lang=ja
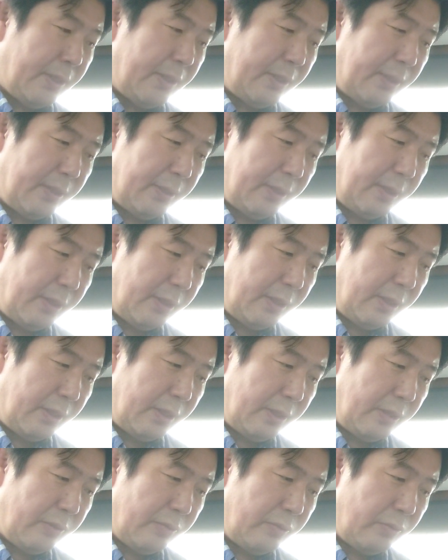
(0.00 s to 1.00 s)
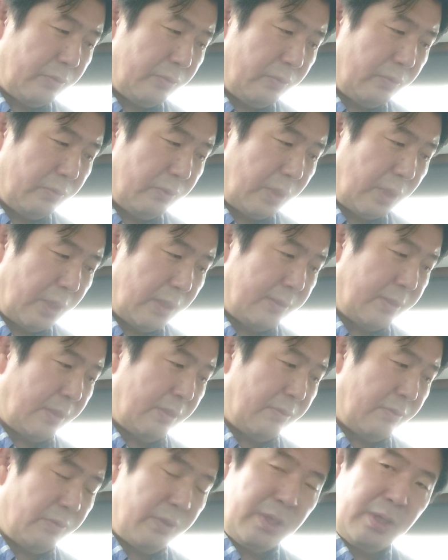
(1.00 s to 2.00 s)
えー、そのお母
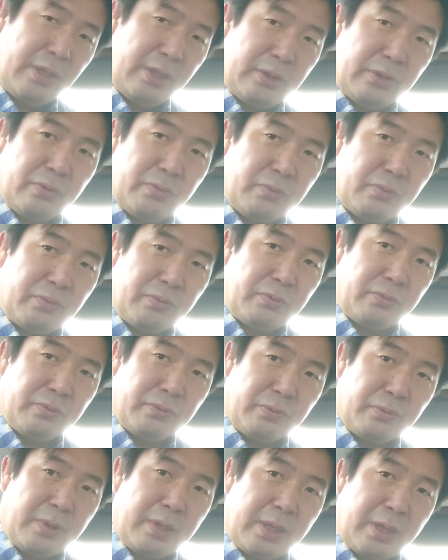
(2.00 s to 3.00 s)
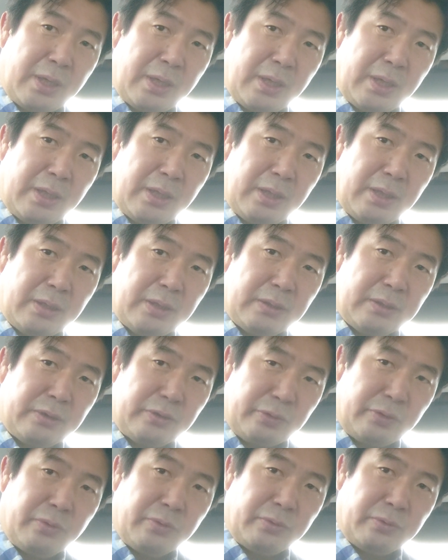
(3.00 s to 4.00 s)
さんの影響というのが
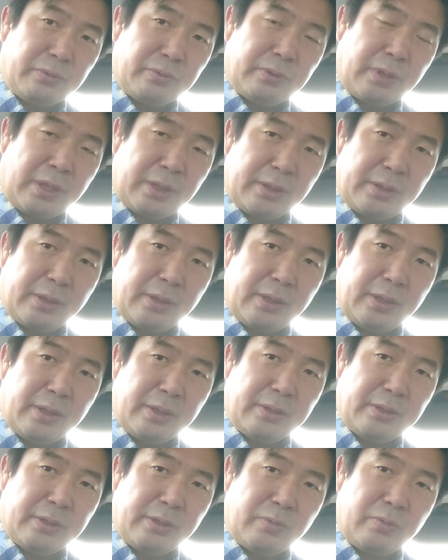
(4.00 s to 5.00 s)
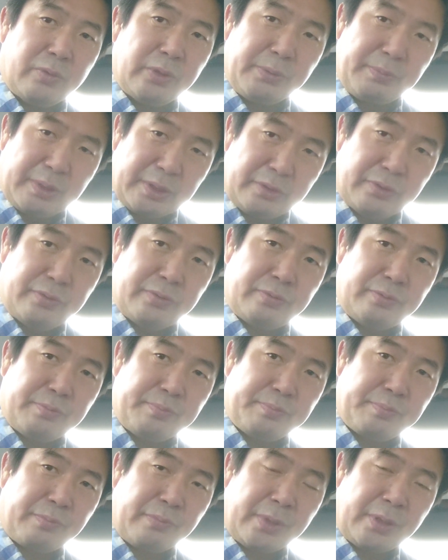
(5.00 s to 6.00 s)
強く関係しておりま
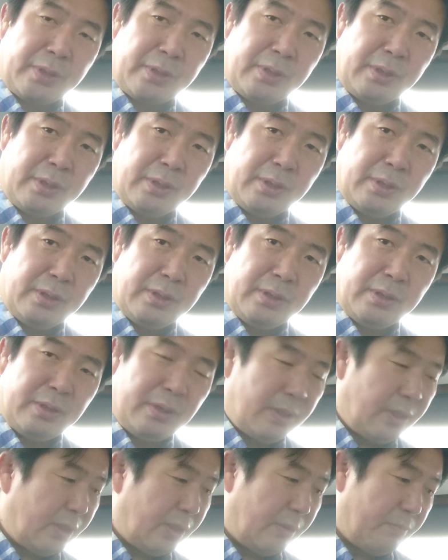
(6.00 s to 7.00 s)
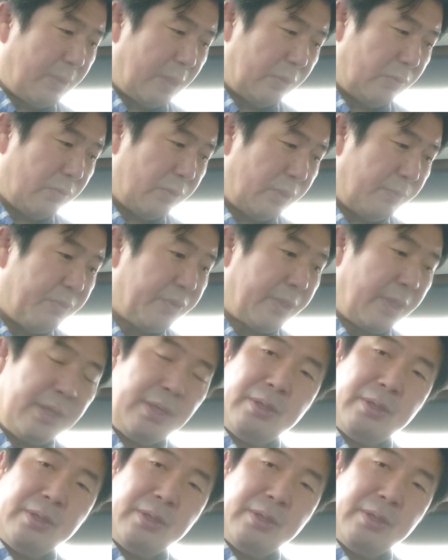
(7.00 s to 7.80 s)
す。えー、まあ、とても